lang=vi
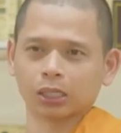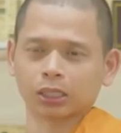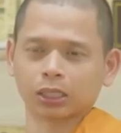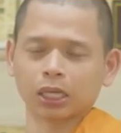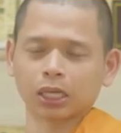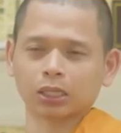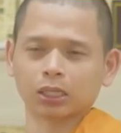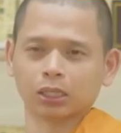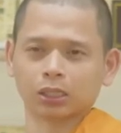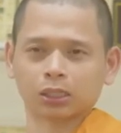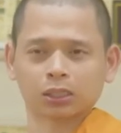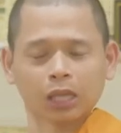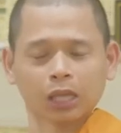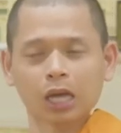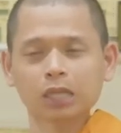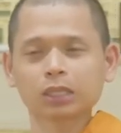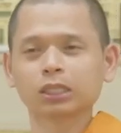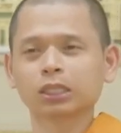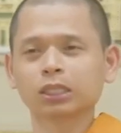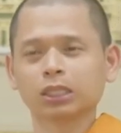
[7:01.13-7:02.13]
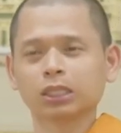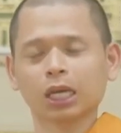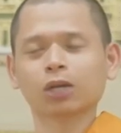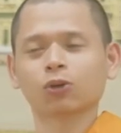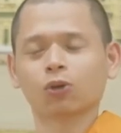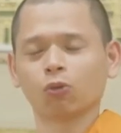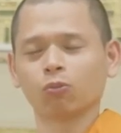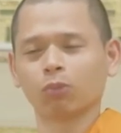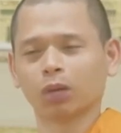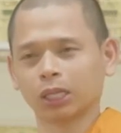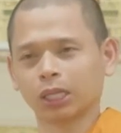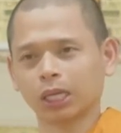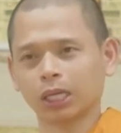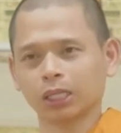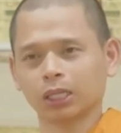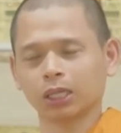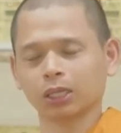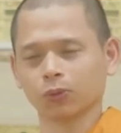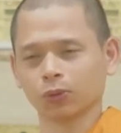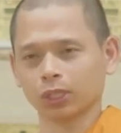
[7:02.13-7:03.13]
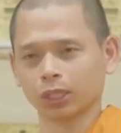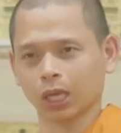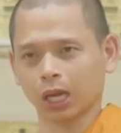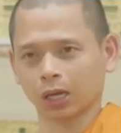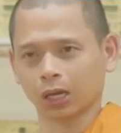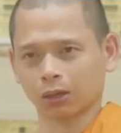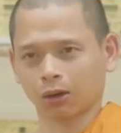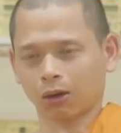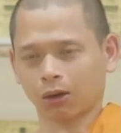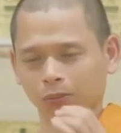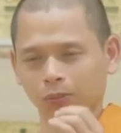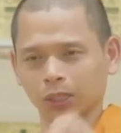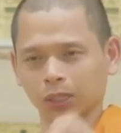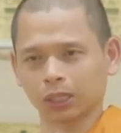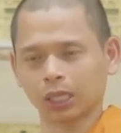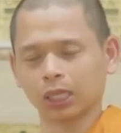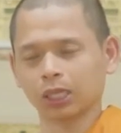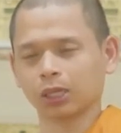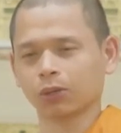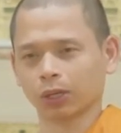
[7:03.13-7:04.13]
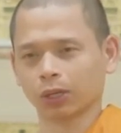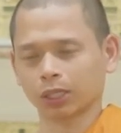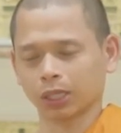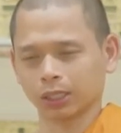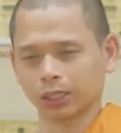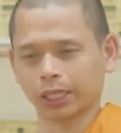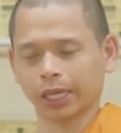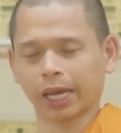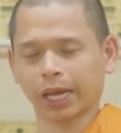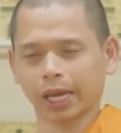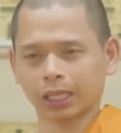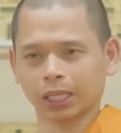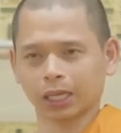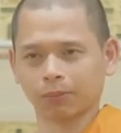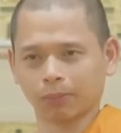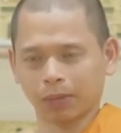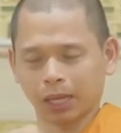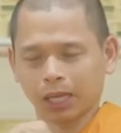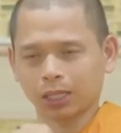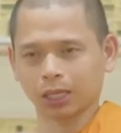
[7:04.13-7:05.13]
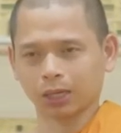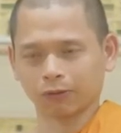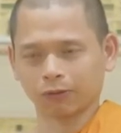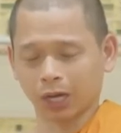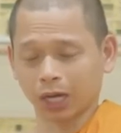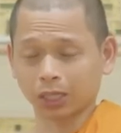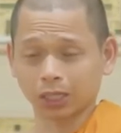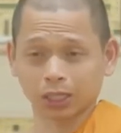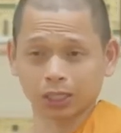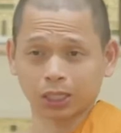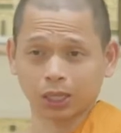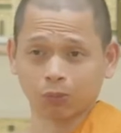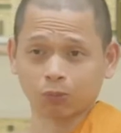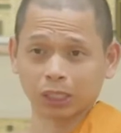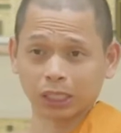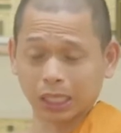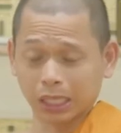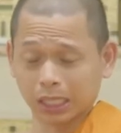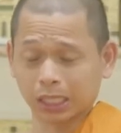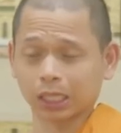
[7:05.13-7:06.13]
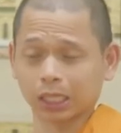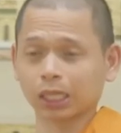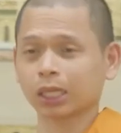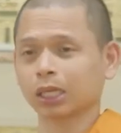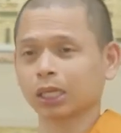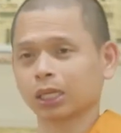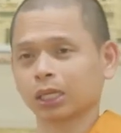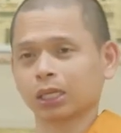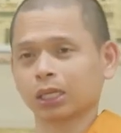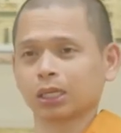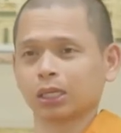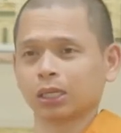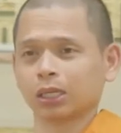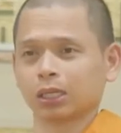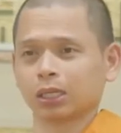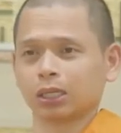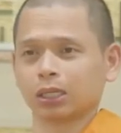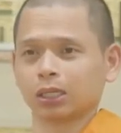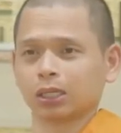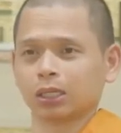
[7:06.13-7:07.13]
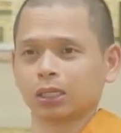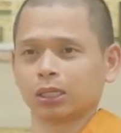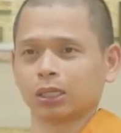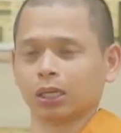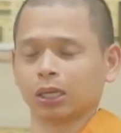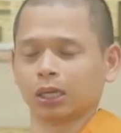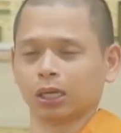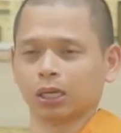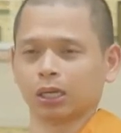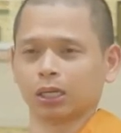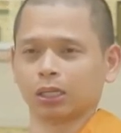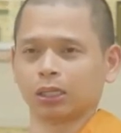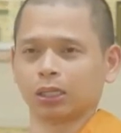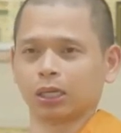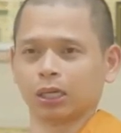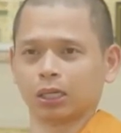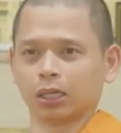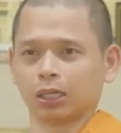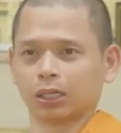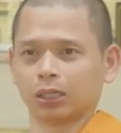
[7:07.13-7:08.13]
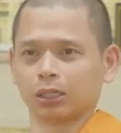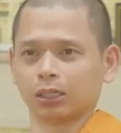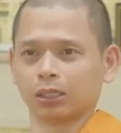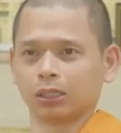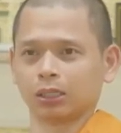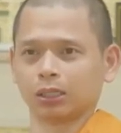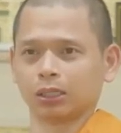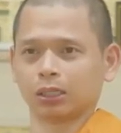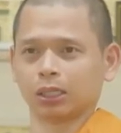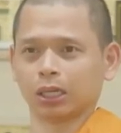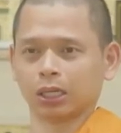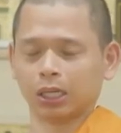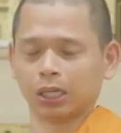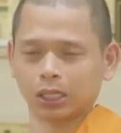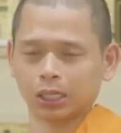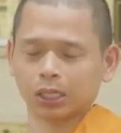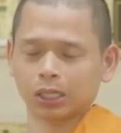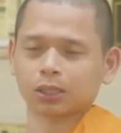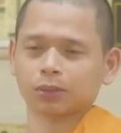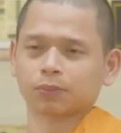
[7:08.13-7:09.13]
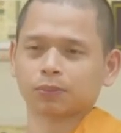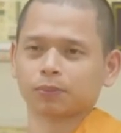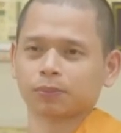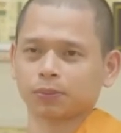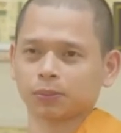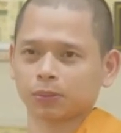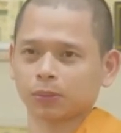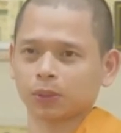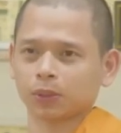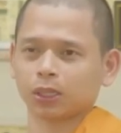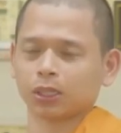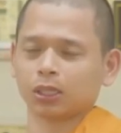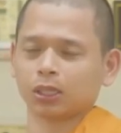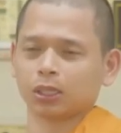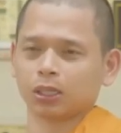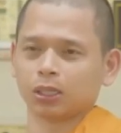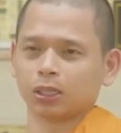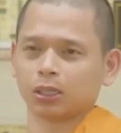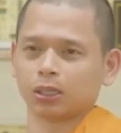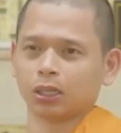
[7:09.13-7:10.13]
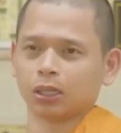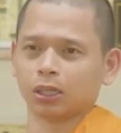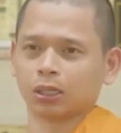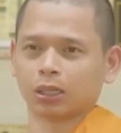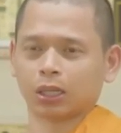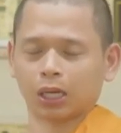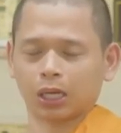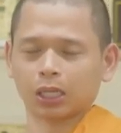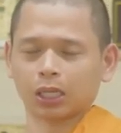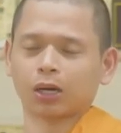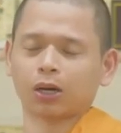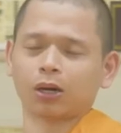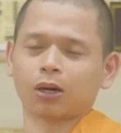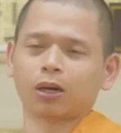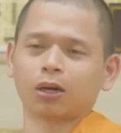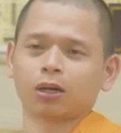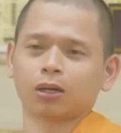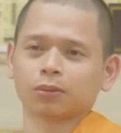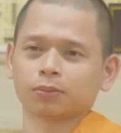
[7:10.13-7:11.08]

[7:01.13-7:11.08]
cái người thân nhất của mình đi thí dụ như nhờ con mình đi hoặc nhờ cha nhờ mẹ nhờ vợ nhờ chồng mình đi à, nhờ nhờ đi á thì tới đó